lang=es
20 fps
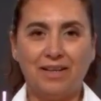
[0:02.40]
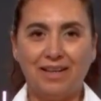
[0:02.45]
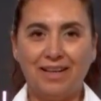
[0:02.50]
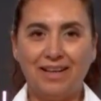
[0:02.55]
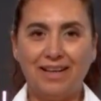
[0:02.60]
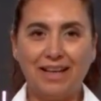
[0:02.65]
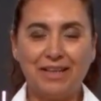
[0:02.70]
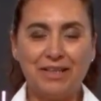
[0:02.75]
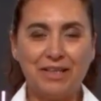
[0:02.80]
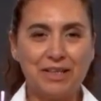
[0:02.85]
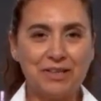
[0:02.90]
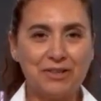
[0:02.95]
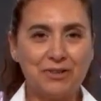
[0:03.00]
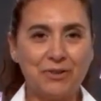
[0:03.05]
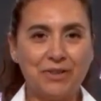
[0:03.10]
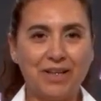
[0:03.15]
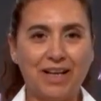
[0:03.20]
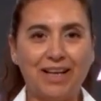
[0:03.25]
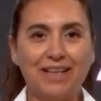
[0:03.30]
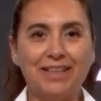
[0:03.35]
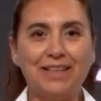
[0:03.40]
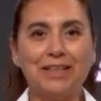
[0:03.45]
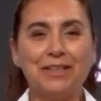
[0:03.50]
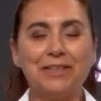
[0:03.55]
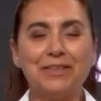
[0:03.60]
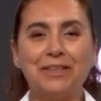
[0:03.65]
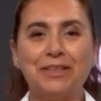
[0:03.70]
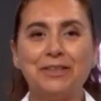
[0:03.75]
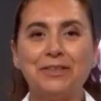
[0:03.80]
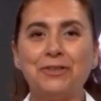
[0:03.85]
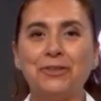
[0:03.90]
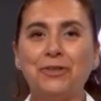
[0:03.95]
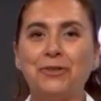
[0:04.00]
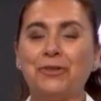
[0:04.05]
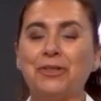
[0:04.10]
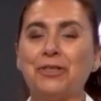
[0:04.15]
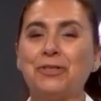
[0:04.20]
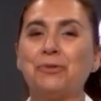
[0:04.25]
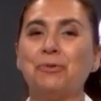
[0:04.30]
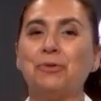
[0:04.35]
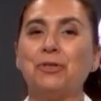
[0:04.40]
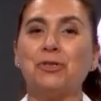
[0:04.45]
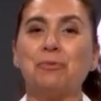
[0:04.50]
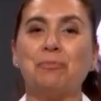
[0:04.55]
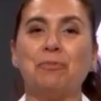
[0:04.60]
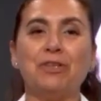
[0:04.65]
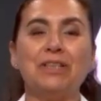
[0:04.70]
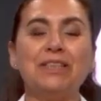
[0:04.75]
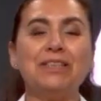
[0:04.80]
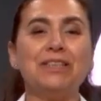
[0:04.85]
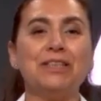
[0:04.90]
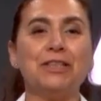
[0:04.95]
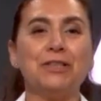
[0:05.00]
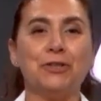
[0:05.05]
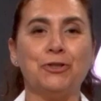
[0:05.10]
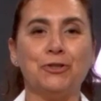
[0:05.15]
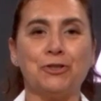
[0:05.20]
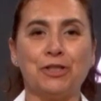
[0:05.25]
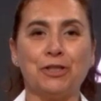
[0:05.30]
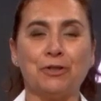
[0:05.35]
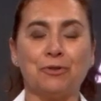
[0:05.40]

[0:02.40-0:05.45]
la directora del Centro de Estudios Políticos